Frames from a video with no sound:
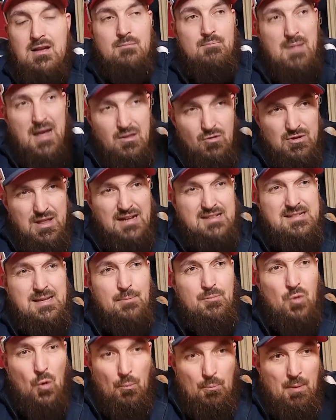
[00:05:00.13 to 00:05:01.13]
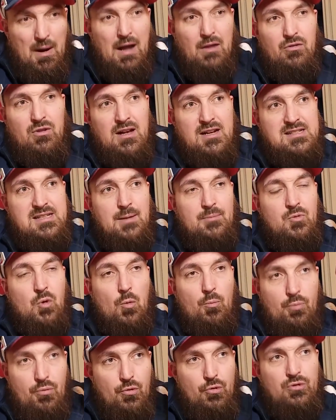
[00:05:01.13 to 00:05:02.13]
Mais nous n'acceptons pas, nous
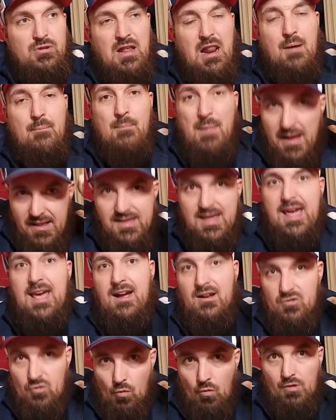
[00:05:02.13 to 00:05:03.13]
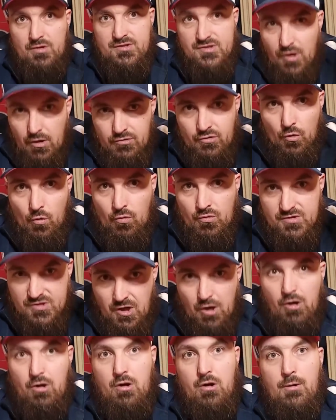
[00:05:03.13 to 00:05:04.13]
n'acceptons plus de la manière dont on,
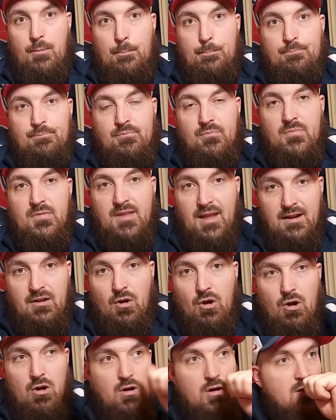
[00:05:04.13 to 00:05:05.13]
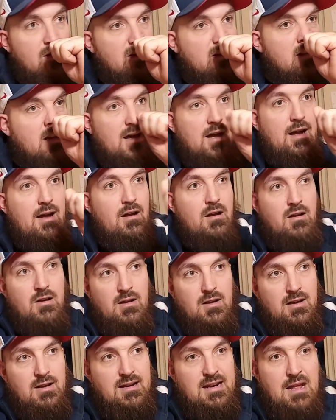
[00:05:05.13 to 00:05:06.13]
sort. D'accord hein?
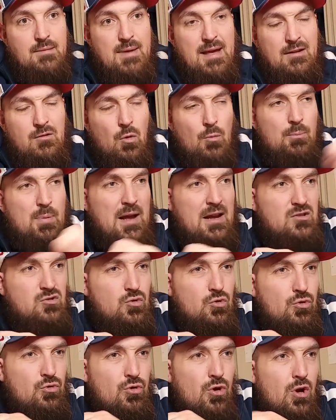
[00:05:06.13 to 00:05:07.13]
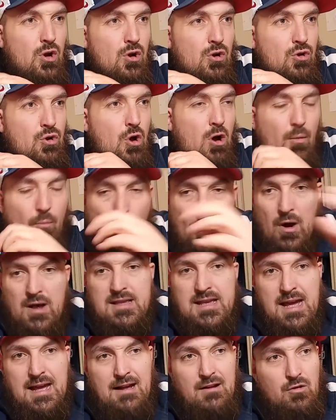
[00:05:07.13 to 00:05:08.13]
Les mecs ont perdu leurs
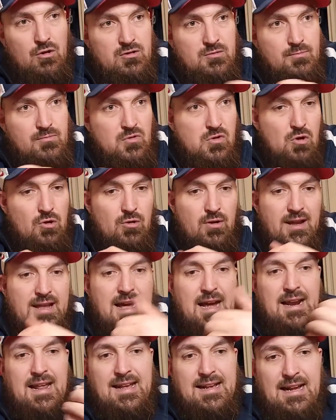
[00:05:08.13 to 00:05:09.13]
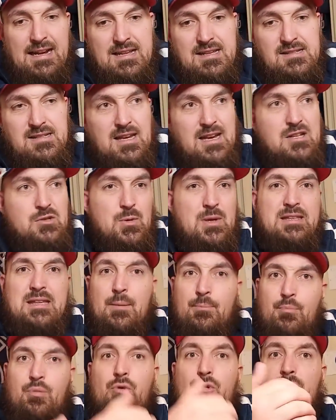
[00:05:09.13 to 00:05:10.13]
moyens quand le Real a égalisé. Ils ont
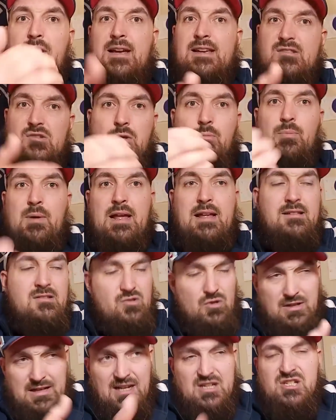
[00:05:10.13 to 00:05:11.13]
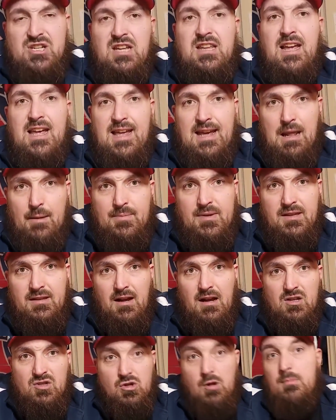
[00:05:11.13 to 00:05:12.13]
été pleurer, se plaindre, se cacher derrière
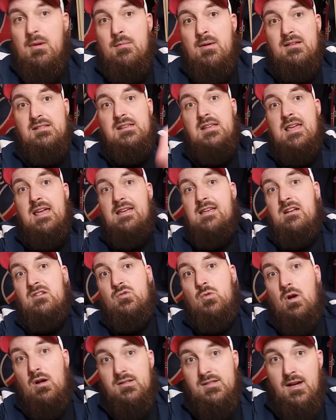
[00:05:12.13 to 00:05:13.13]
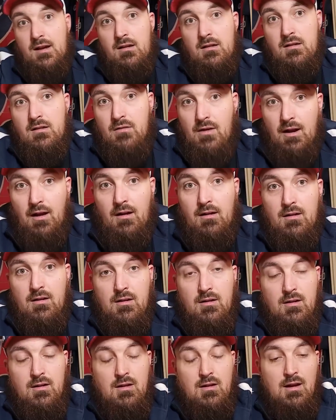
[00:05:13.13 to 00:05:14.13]
l'arbitrage. Comme les Marseillais hier soir, tiens. Voilà.
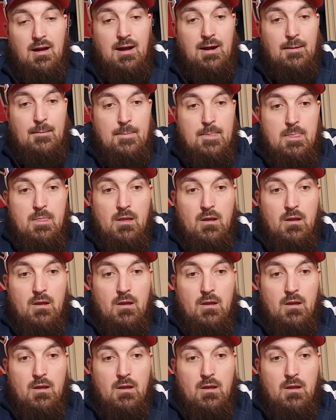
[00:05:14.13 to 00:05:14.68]
Hein?